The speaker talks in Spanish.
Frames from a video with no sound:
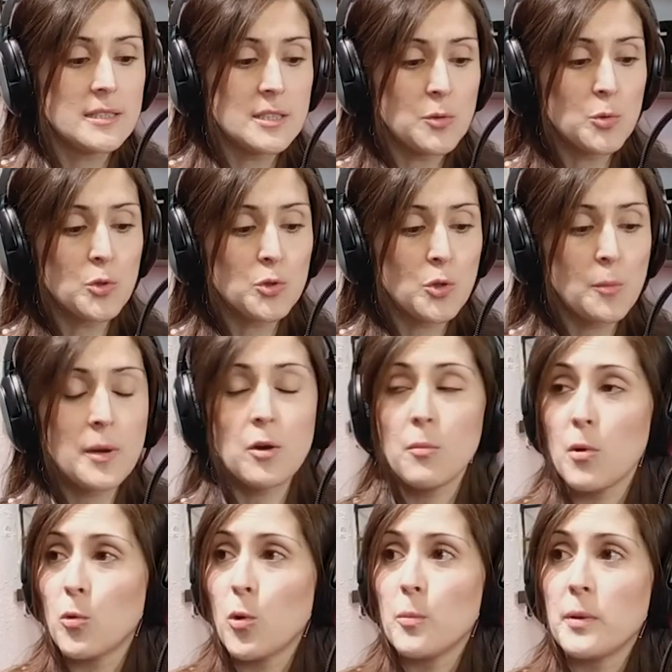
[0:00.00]
si uno toma
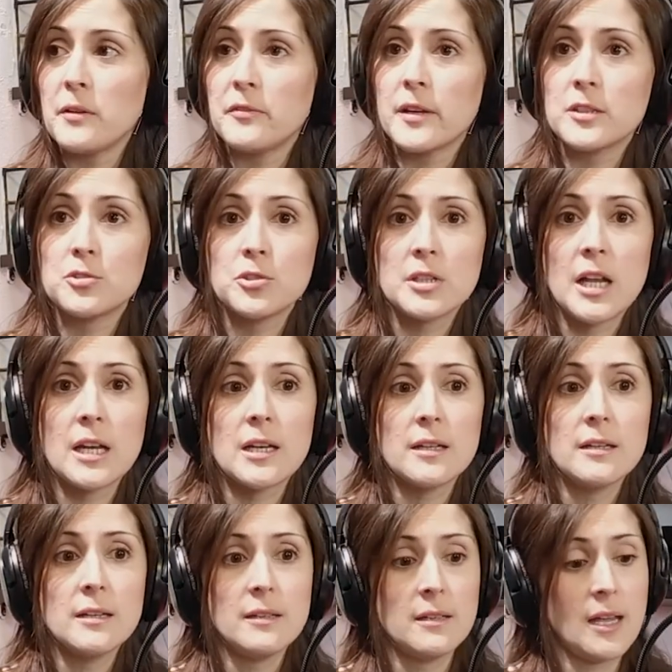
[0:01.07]
como culpa
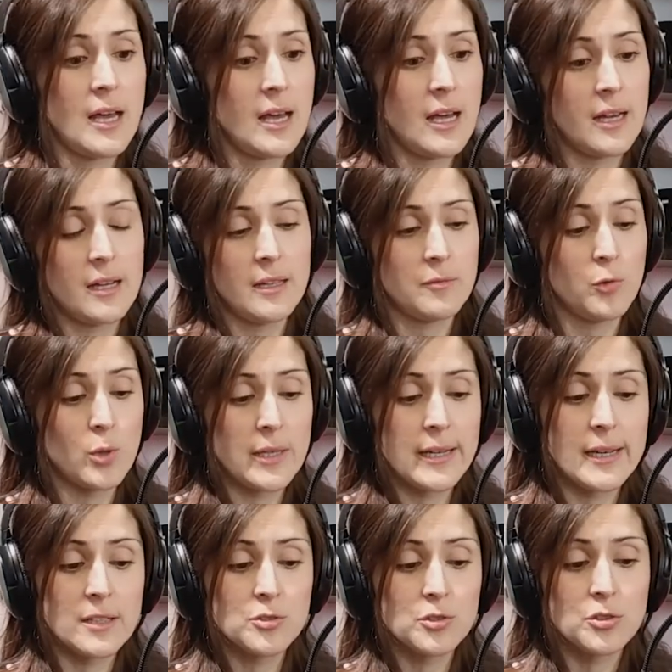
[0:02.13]
infraccional la
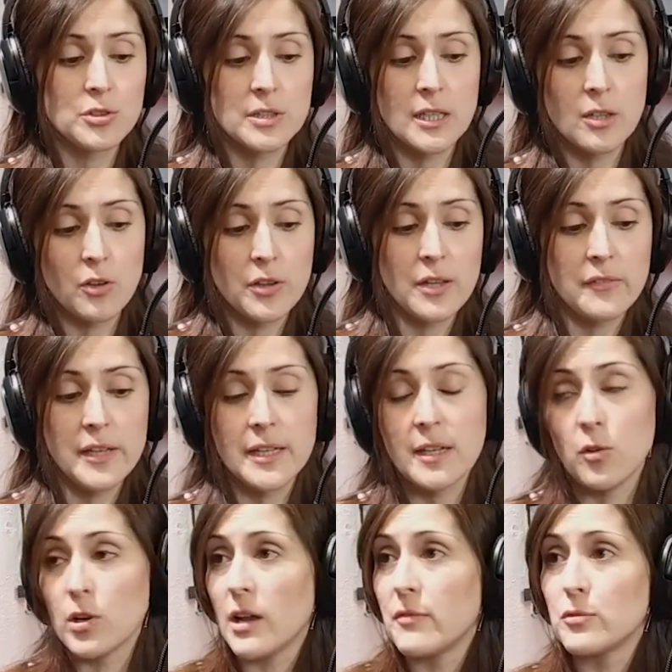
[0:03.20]
vulneración de los
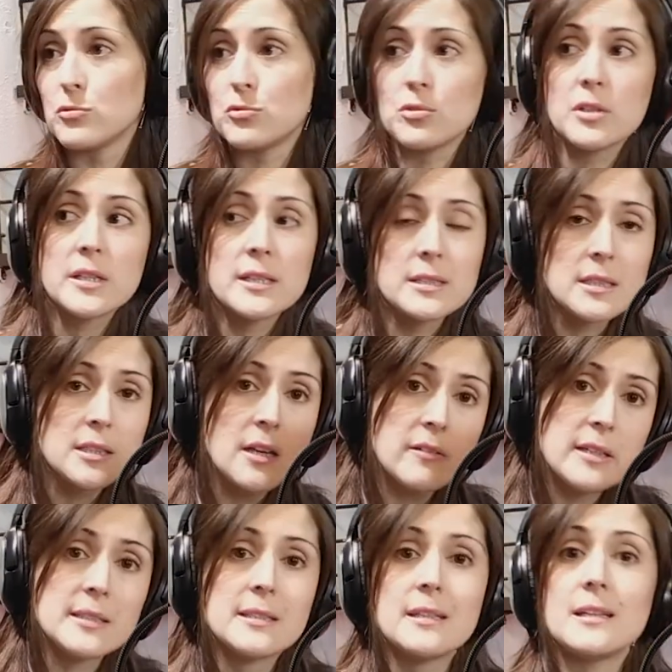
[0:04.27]
deberes o las funciones que se
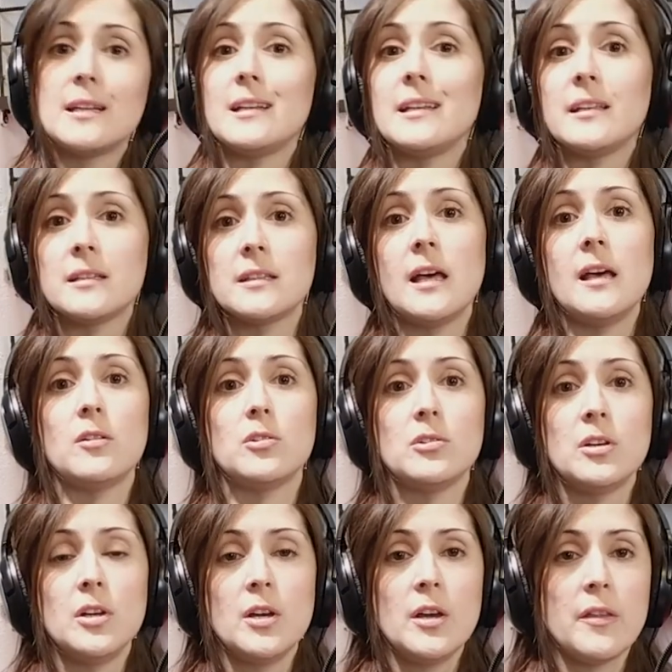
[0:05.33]
establecen en el
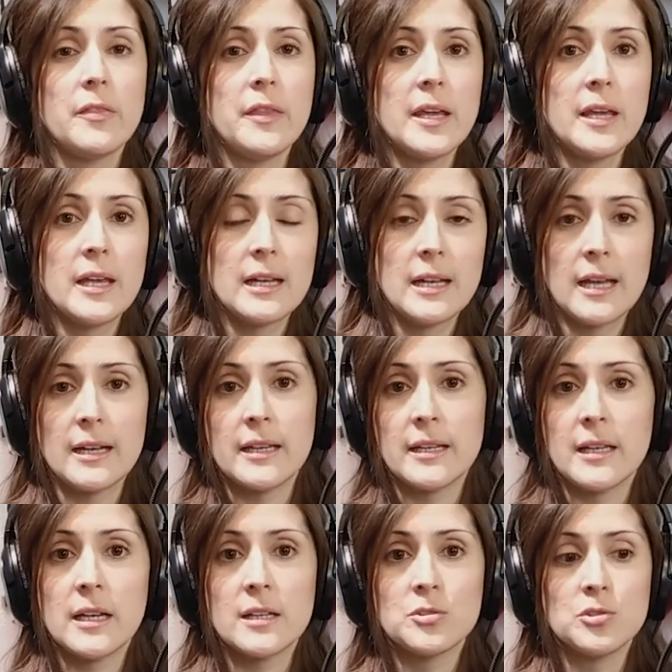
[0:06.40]
listado de la
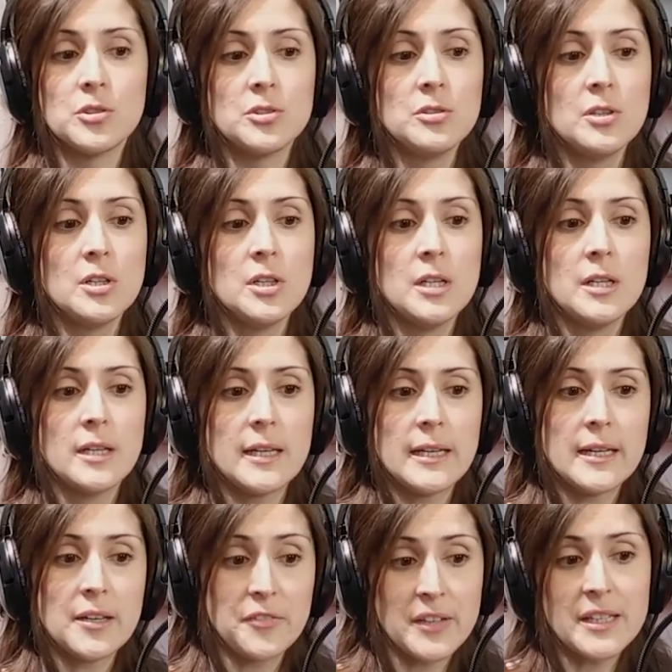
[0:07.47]
legislación,
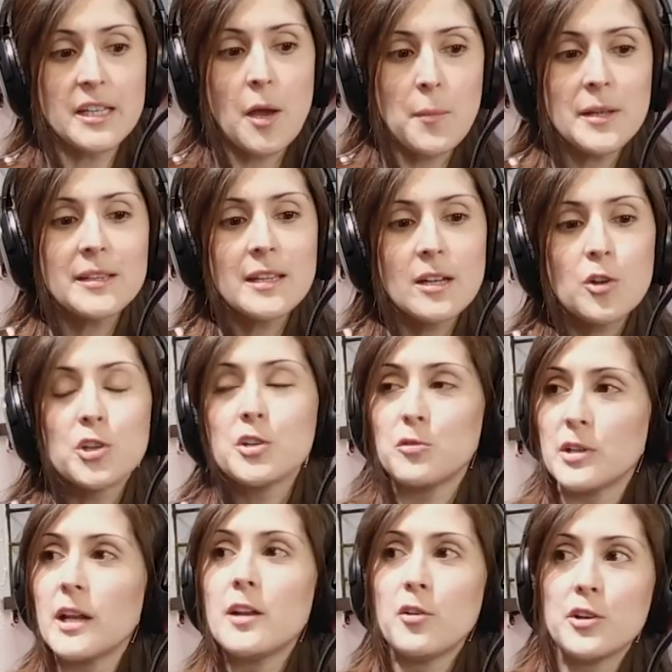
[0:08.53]
eh, efectivamente los
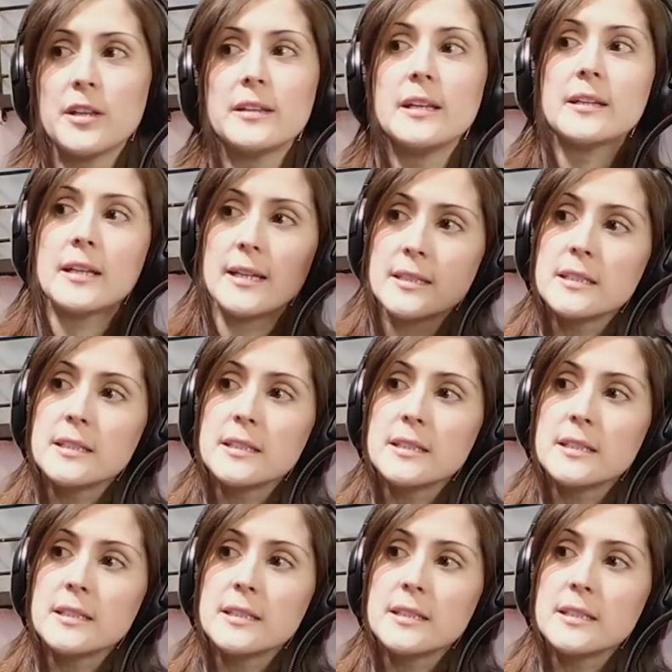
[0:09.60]
tribunales hoy en día están